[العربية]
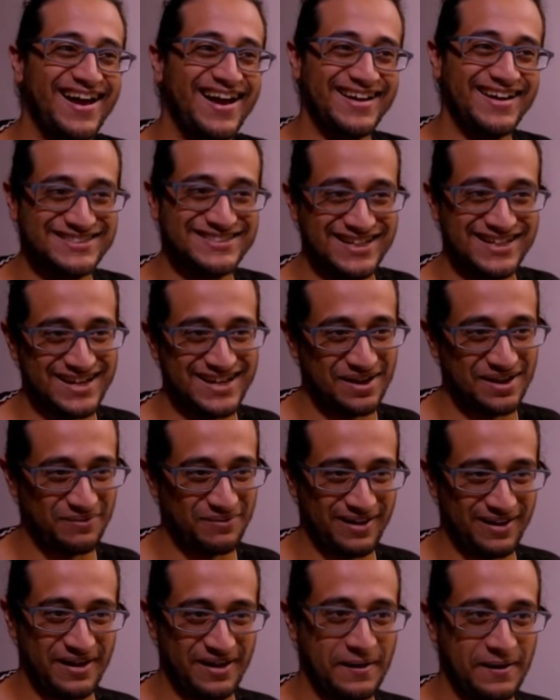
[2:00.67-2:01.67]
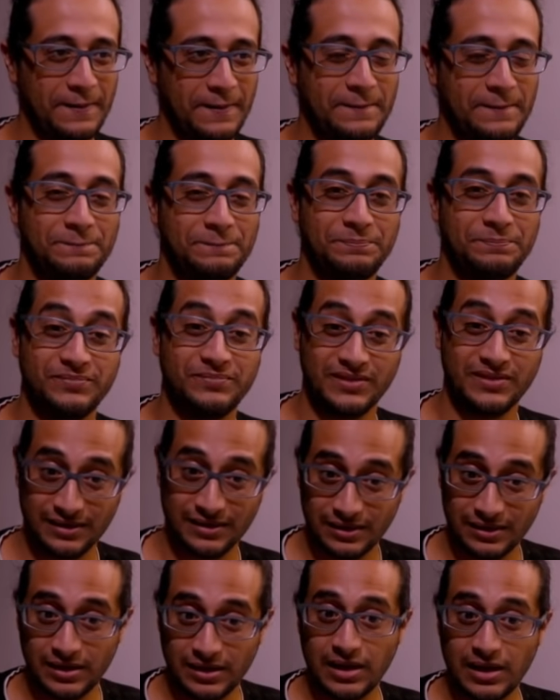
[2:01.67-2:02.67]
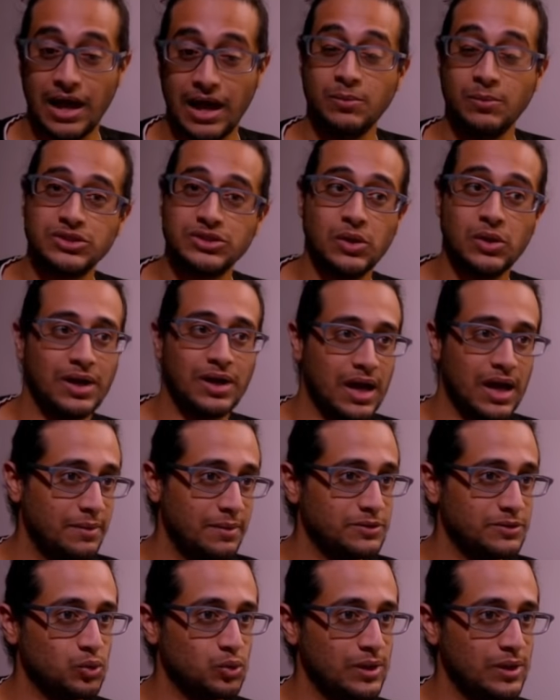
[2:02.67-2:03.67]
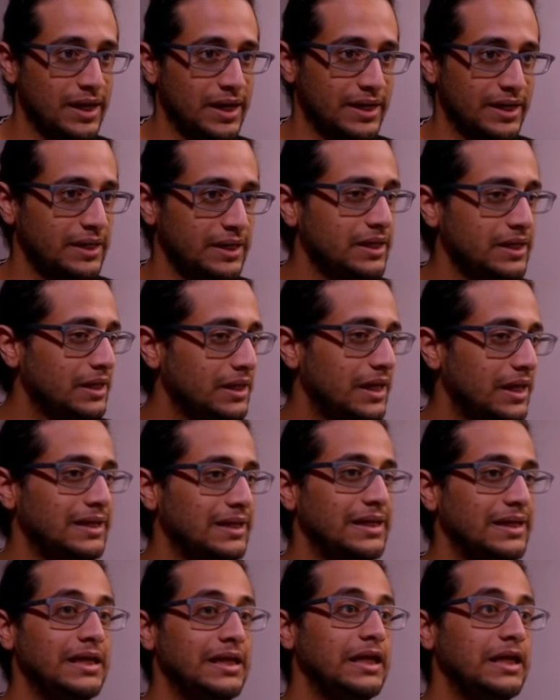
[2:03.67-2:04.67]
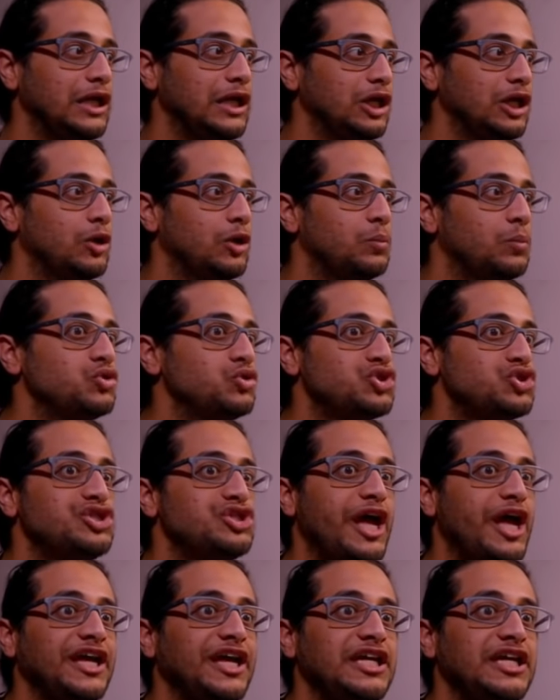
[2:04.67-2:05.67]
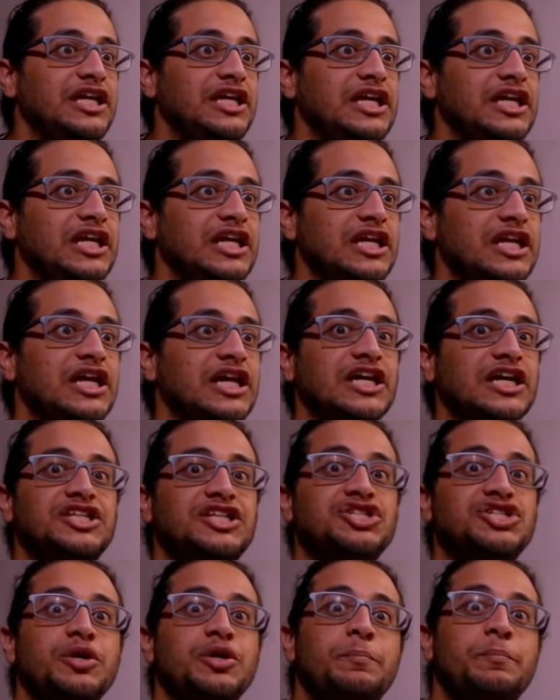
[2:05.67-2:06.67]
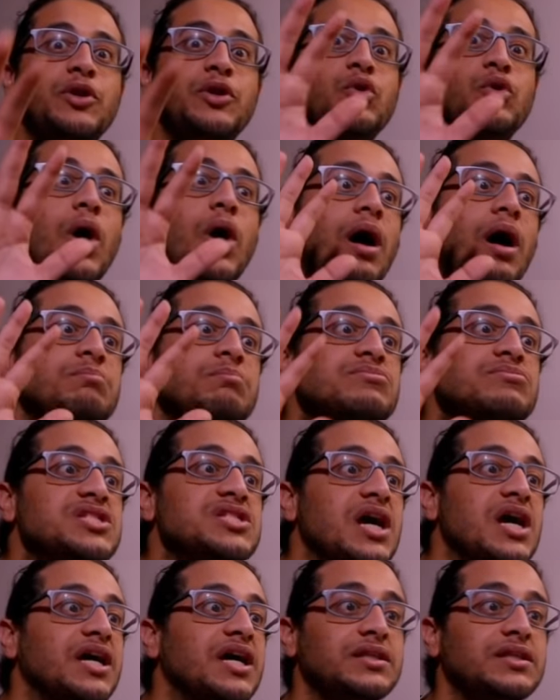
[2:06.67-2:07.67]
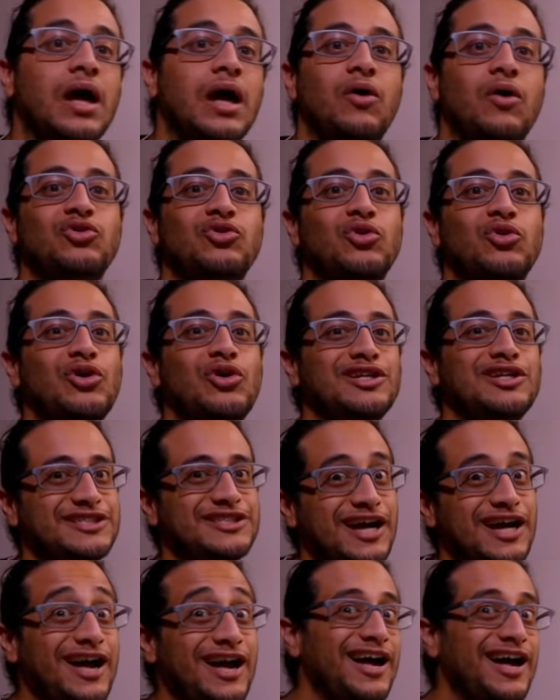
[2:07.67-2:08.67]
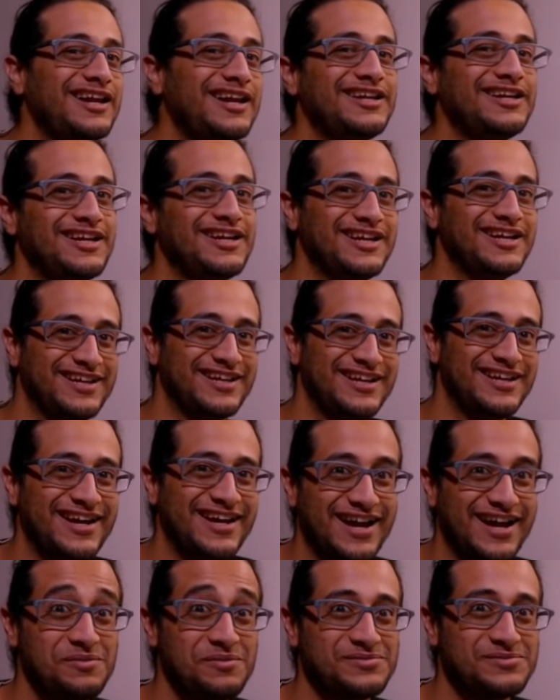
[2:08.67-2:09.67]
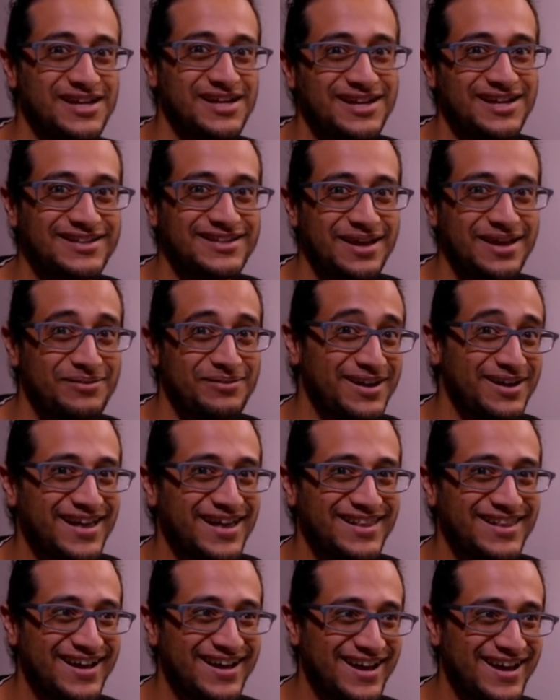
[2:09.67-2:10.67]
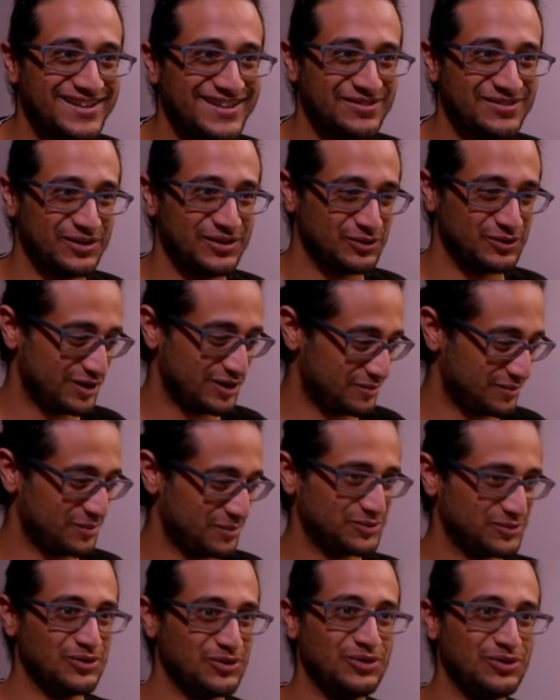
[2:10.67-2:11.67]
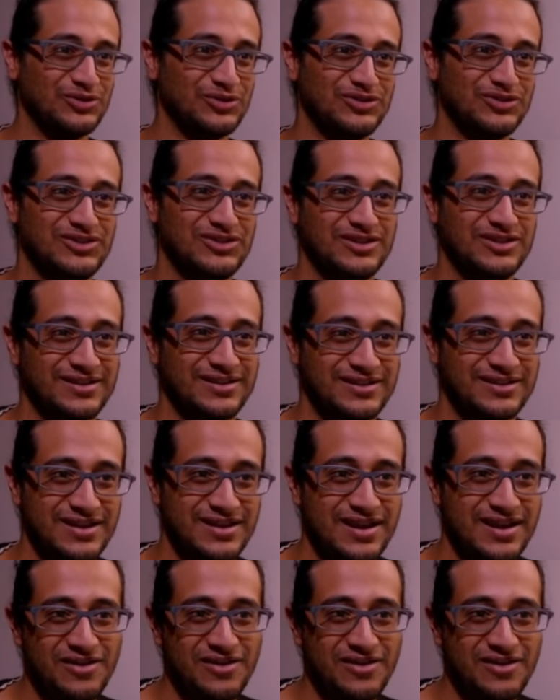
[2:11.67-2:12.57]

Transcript: آه، إيش اللي أبغاه المستوى الخامس والأخير اللي مستحيل تجيب منه خمسة قطع وتقول جاني خمسة قطع من هذا الارتفكت وأنا مبسوط